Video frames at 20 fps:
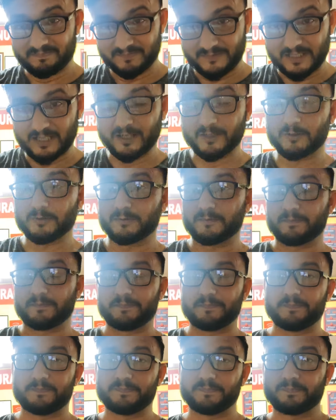दिखा दो
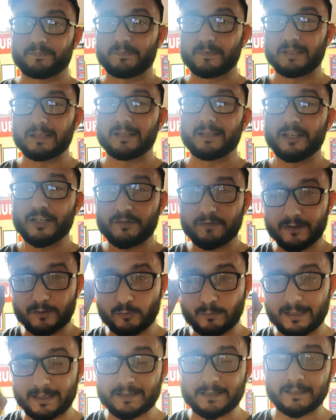ईश्वर
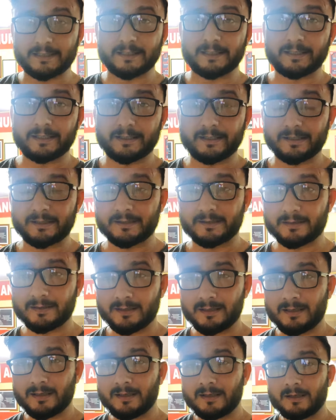तुम्हारा साथ दे रहा है
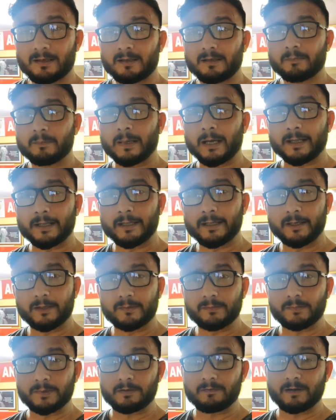
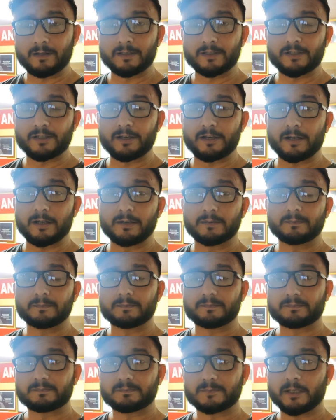महादेव भगवान श्री राम
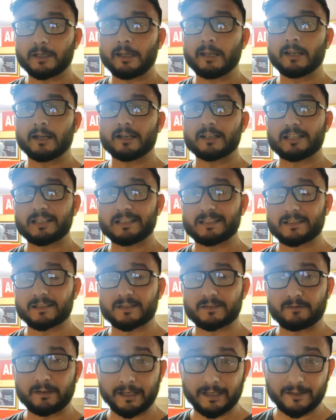अल्लाह
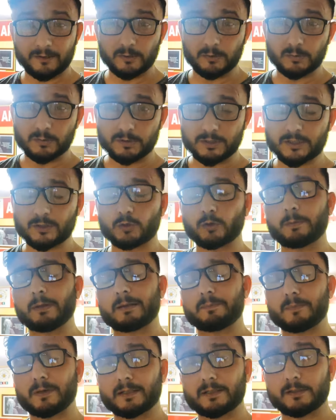जीसस भाई गुरु जिसको भी
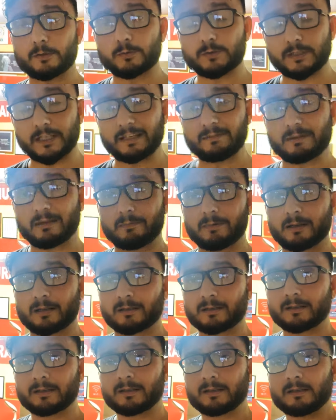आप मानते हो साईं बाबा
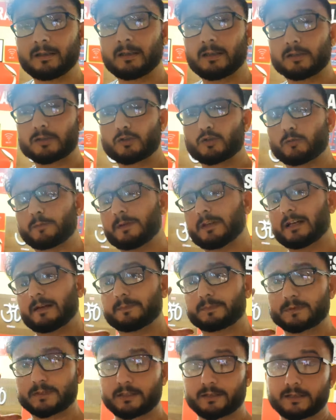जो भी
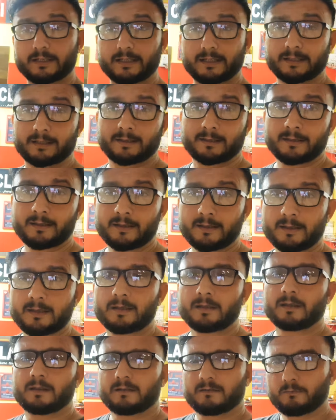आप श्रद्धा है
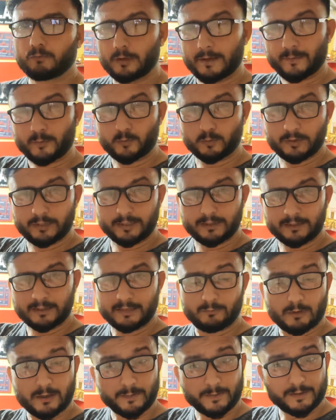वो आपको देख रहा
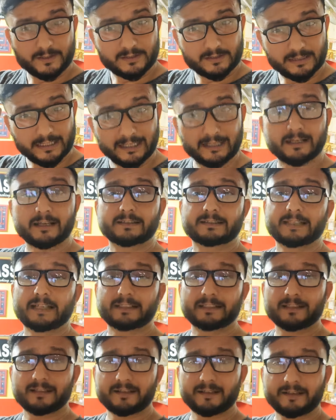है वो आपकी
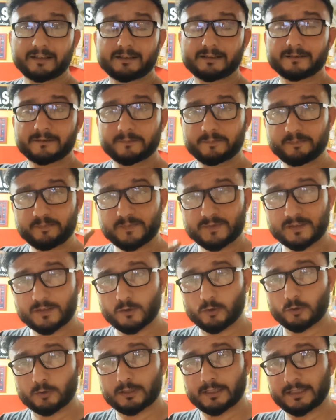सहायता करेगा
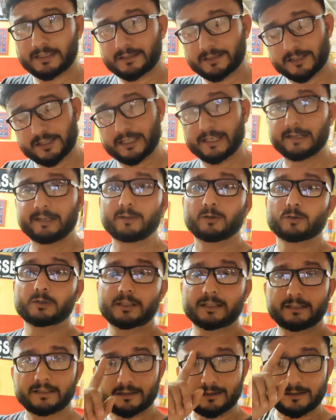जो होता है अच्छे के लिए
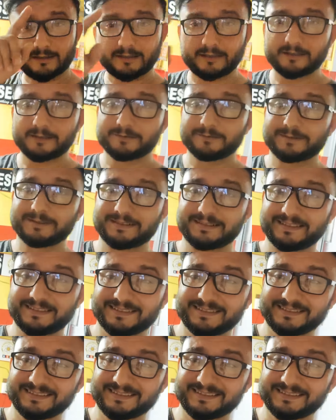होता है ध्यान रखिएगा बस